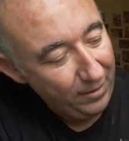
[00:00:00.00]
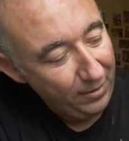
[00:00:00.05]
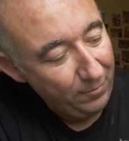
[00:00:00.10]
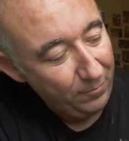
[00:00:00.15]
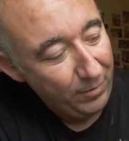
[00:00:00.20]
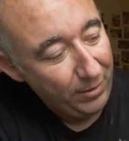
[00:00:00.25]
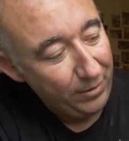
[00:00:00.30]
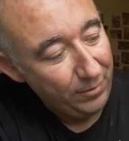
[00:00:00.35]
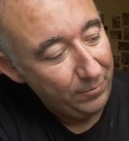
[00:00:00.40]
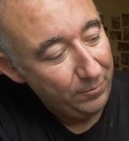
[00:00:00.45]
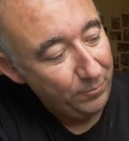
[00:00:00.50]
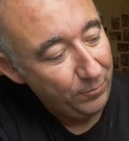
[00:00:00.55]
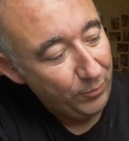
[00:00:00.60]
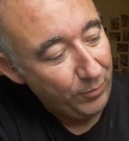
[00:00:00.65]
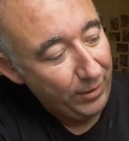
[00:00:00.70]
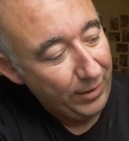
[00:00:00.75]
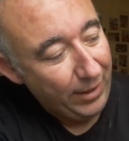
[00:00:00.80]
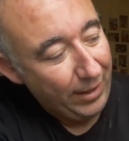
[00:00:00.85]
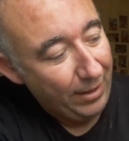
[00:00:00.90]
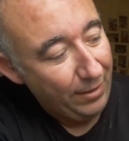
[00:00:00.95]
Bueno,
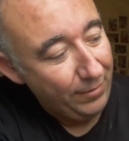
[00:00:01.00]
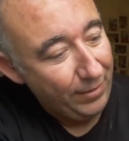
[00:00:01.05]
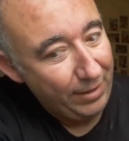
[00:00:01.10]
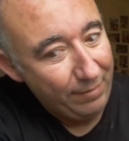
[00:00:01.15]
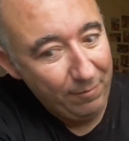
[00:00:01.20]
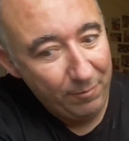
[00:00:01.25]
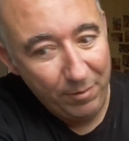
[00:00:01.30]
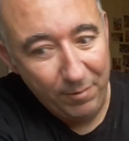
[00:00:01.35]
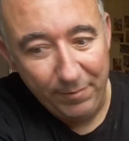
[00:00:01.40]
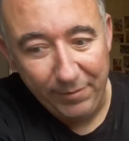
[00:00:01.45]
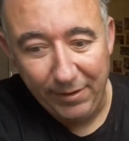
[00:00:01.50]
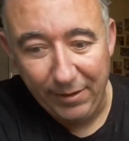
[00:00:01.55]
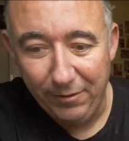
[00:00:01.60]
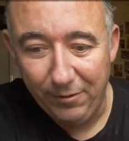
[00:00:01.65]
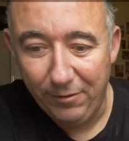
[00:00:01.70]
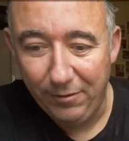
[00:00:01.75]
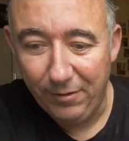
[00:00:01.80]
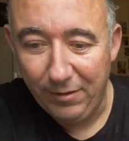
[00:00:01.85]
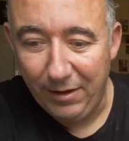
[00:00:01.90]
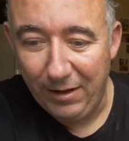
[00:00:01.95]
pues ahora vamos a
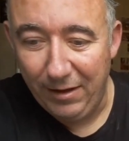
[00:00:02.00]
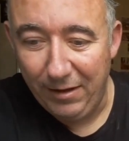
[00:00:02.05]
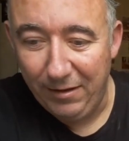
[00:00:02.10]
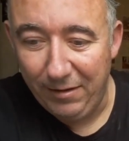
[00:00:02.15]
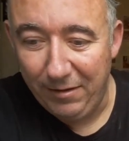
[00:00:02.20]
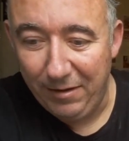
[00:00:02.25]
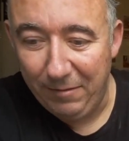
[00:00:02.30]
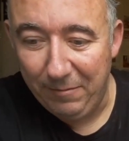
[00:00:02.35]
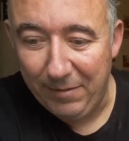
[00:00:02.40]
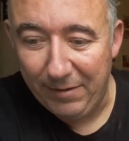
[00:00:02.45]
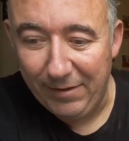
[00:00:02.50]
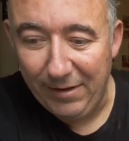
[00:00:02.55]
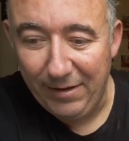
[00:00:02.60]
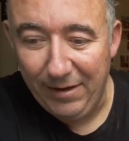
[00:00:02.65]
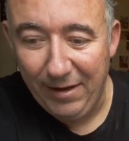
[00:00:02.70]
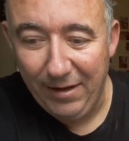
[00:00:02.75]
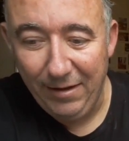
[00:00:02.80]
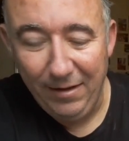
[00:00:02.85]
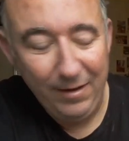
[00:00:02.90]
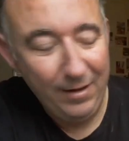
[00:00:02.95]
meternos eh, en,
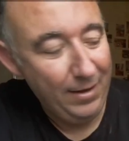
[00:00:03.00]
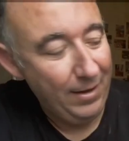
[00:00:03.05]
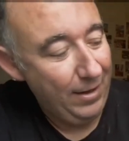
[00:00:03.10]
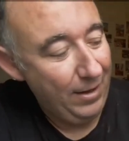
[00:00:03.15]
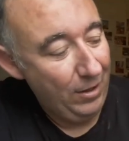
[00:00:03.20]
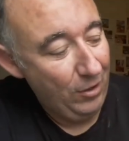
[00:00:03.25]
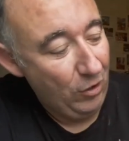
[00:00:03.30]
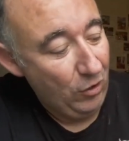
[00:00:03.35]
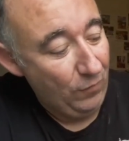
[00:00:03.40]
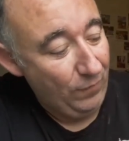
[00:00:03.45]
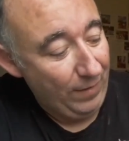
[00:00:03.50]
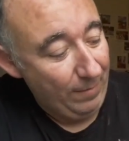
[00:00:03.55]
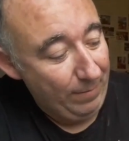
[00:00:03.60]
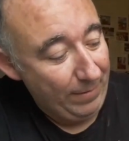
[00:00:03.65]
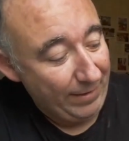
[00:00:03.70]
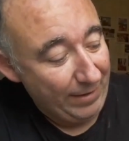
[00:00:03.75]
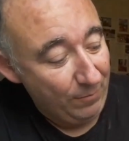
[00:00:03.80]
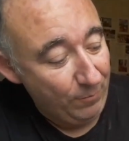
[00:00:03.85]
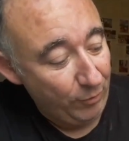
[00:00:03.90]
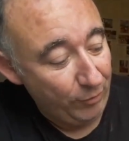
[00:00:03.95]
materia. Os voy a
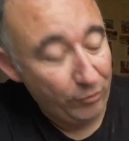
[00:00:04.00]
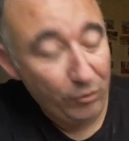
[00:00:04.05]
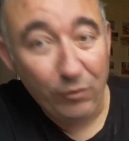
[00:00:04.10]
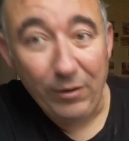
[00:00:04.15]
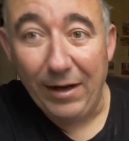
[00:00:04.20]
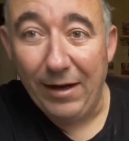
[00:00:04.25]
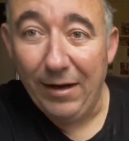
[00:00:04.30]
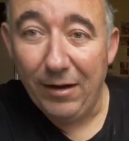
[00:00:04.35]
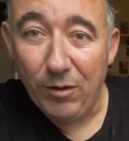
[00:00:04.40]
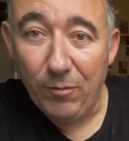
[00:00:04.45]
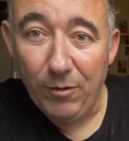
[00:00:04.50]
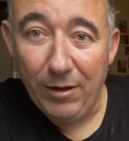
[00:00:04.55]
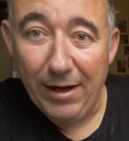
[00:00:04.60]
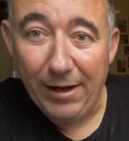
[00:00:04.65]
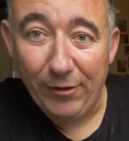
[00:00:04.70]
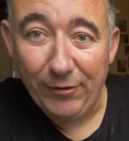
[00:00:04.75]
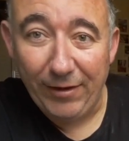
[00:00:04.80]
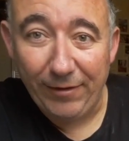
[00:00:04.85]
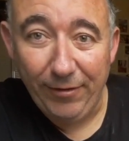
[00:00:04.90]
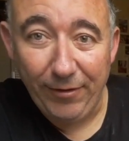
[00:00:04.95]
explicar un poquito lo que es, cómo es la
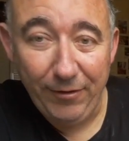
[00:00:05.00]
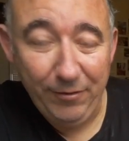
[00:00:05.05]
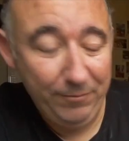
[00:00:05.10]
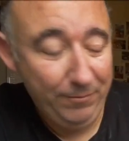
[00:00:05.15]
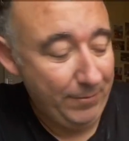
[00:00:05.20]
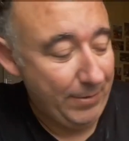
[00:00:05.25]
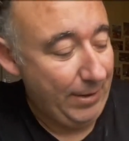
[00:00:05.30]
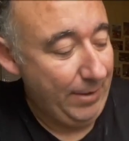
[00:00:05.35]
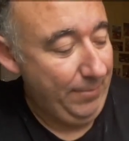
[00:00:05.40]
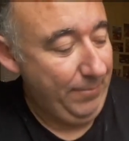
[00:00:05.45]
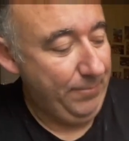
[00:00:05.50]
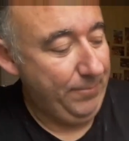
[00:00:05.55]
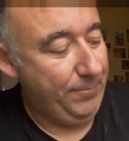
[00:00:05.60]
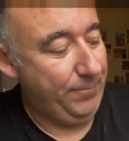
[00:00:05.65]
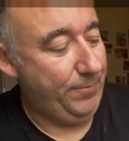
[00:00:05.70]
rotación, ¿vale?